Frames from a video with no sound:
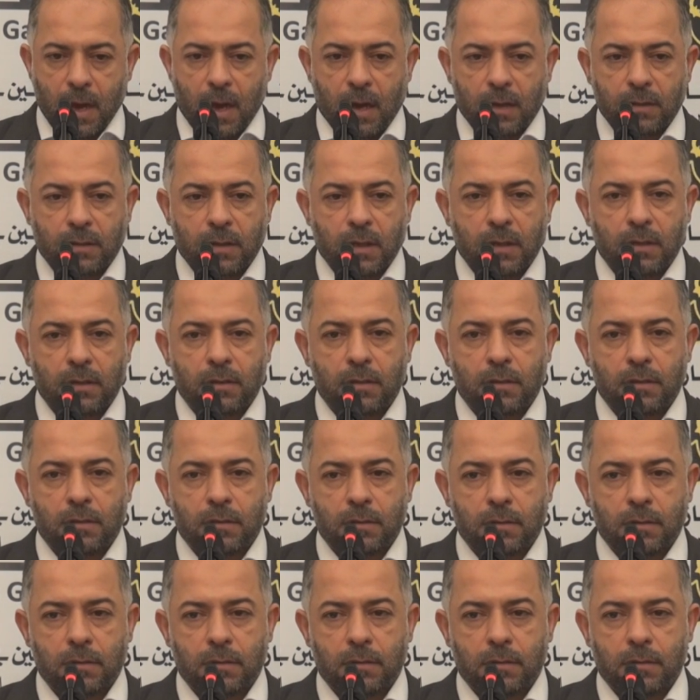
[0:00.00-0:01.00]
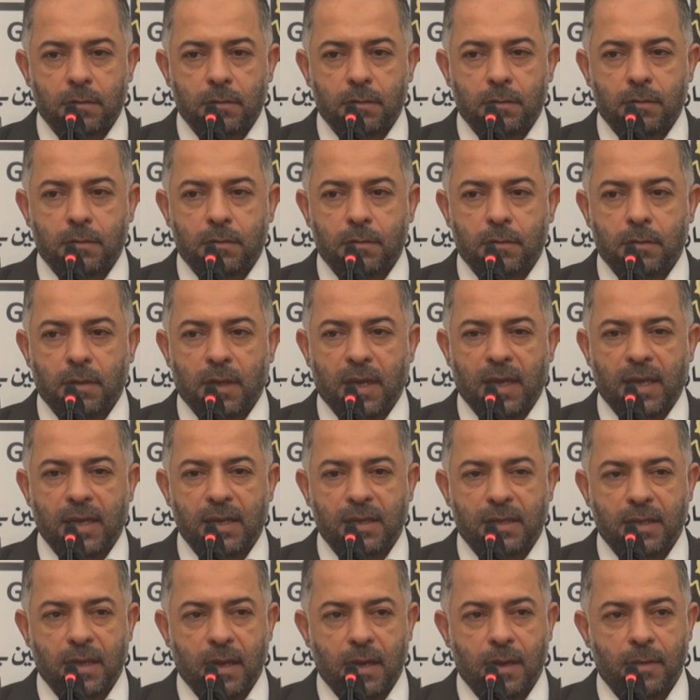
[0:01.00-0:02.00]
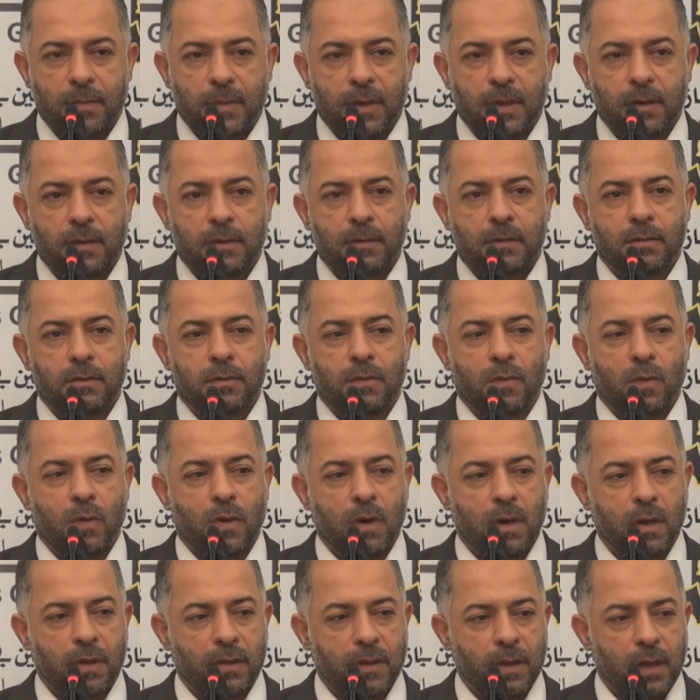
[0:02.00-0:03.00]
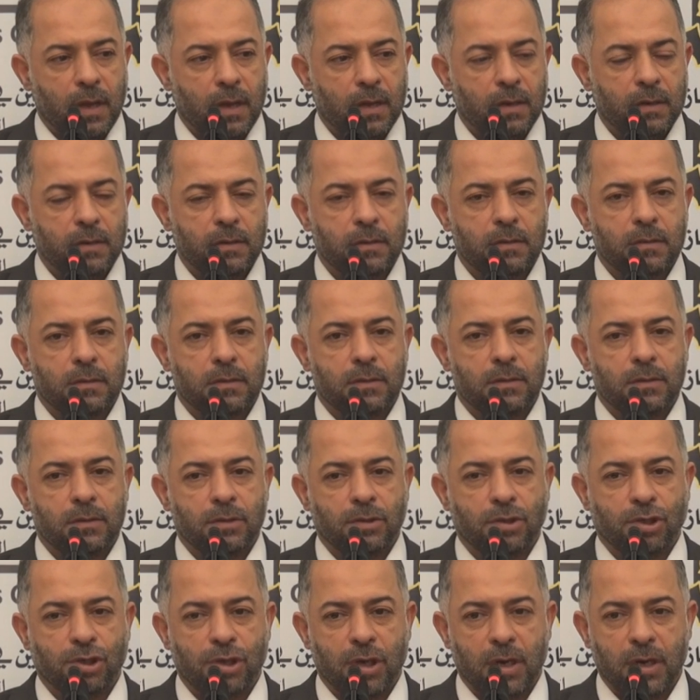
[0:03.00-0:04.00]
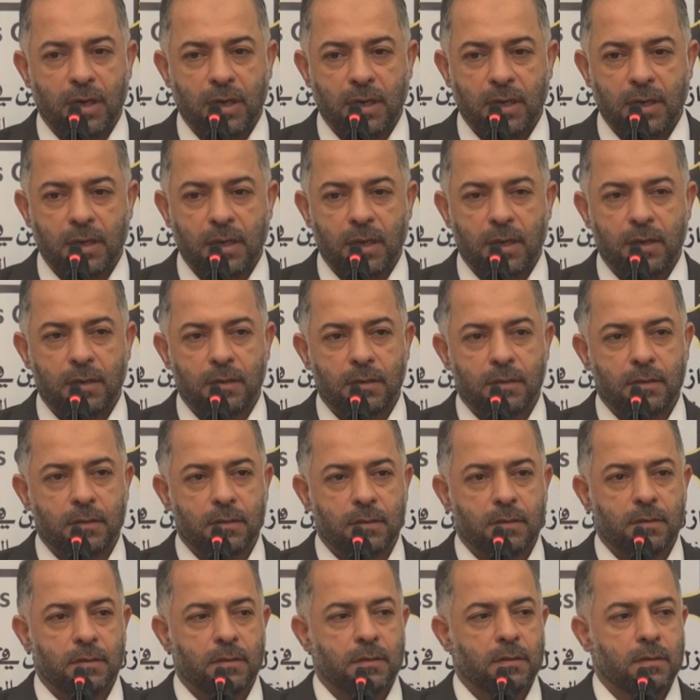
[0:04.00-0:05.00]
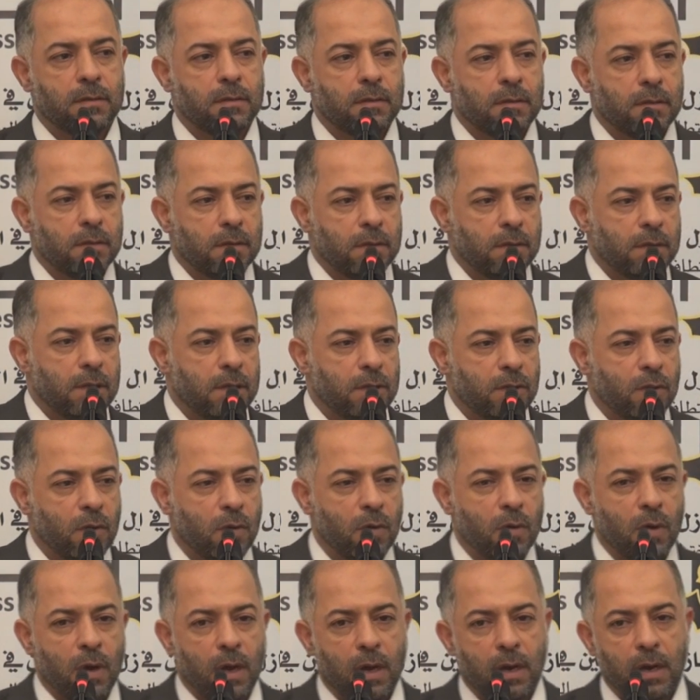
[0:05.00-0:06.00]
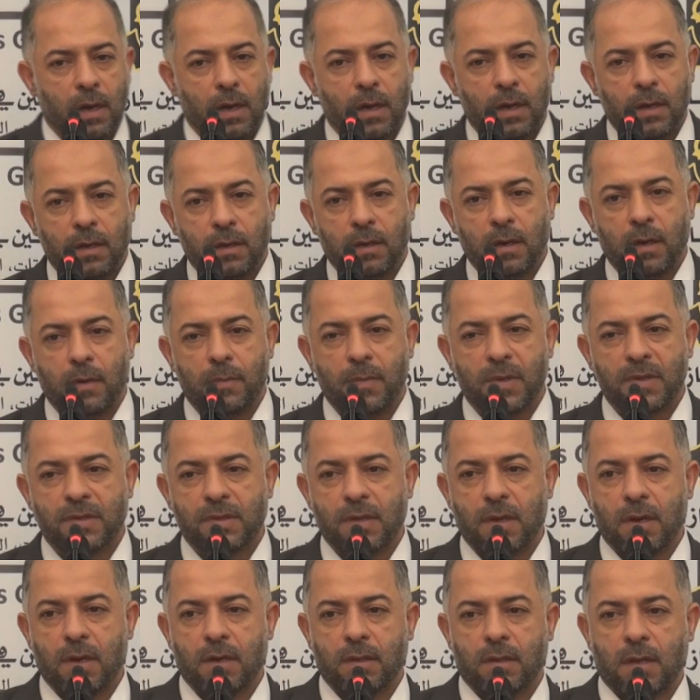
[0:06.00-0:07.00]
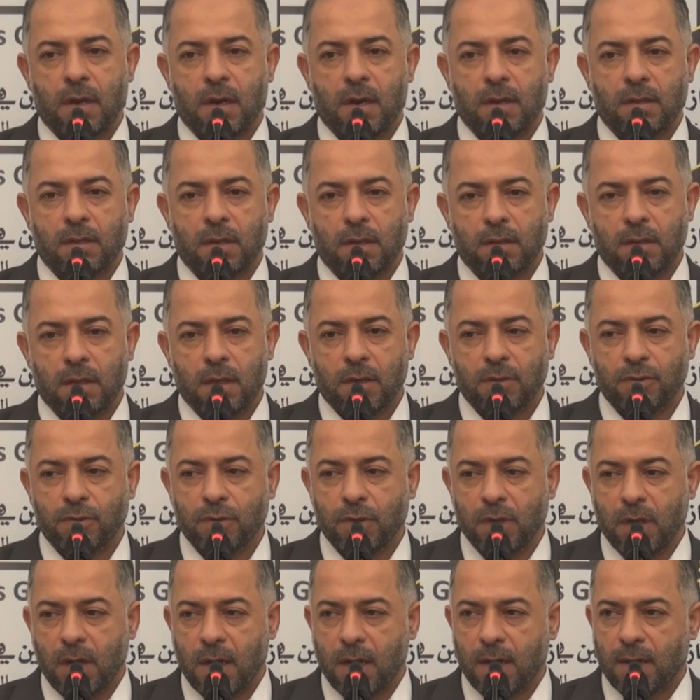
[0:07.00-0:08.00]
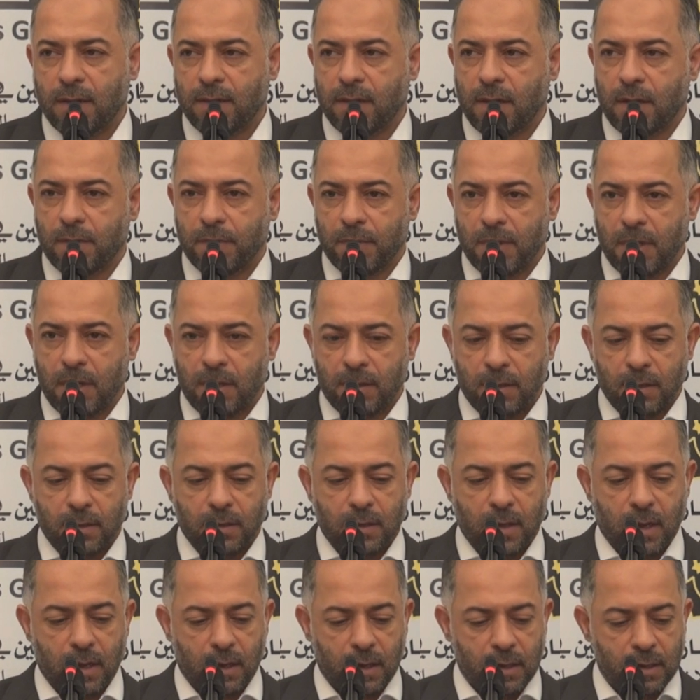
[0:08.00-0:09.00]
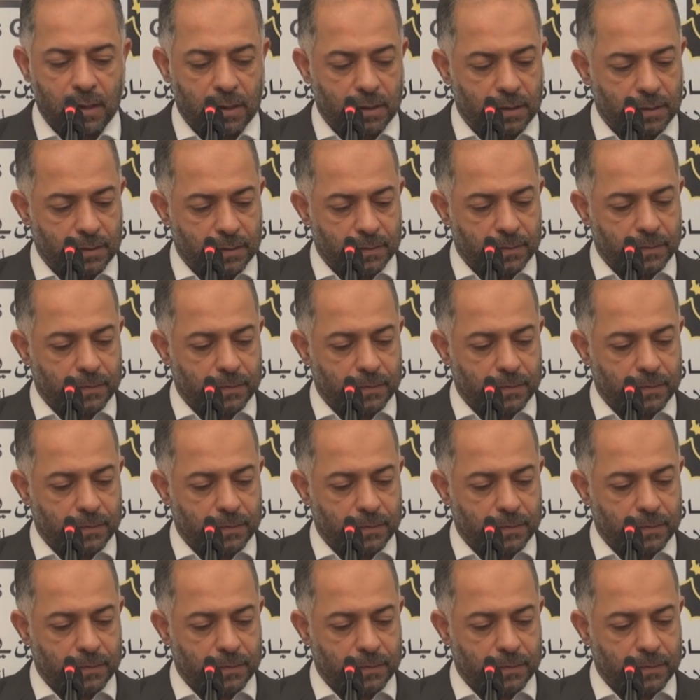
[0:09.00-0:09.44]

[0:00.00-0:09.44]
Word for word: أعطت ختاما واضحا جليا يدل على ان المساله لا تحتاج الى اكثر من هذا التعقيد